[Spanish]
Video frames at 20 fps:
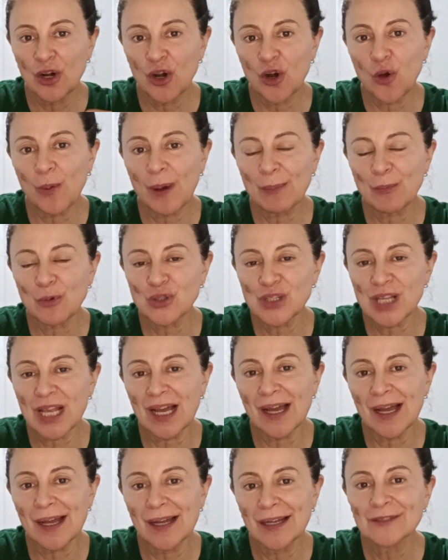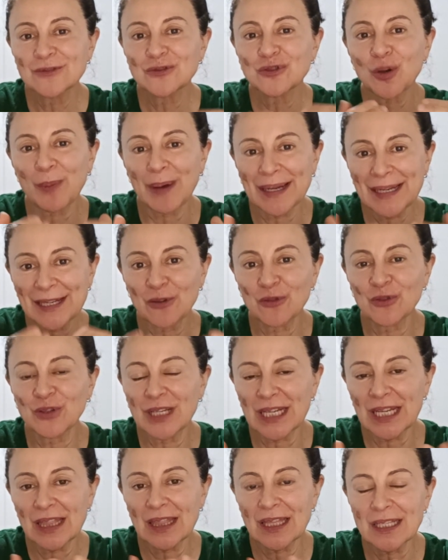lo vamos a tomar y con
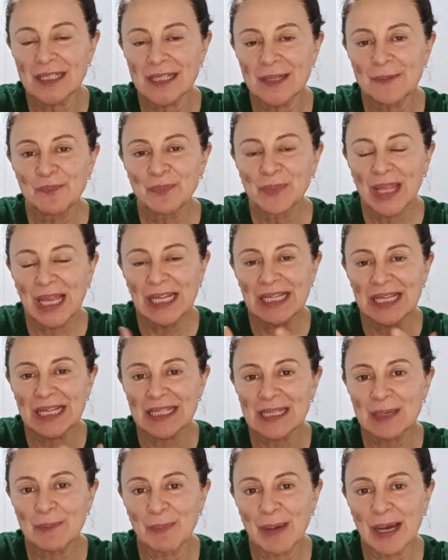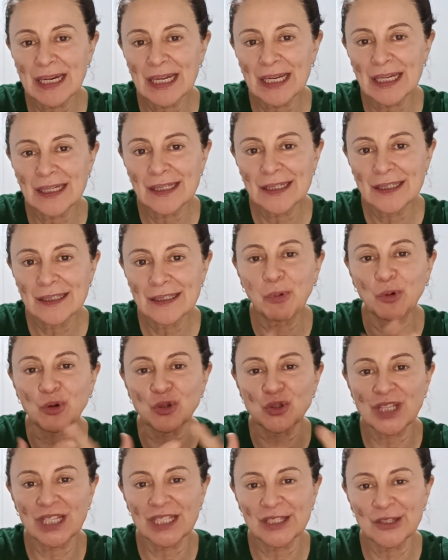creces en la semana
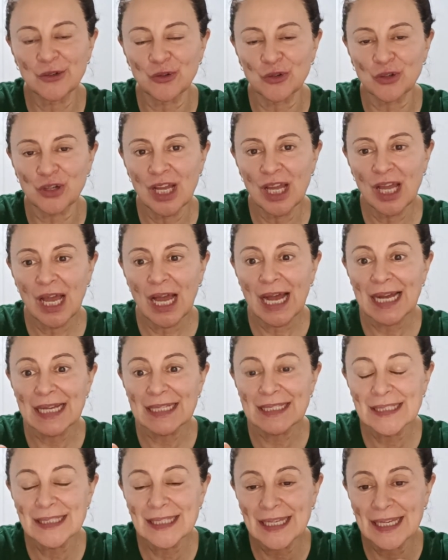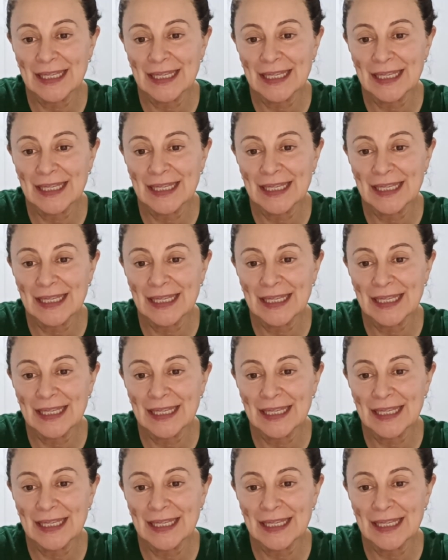posterior. Así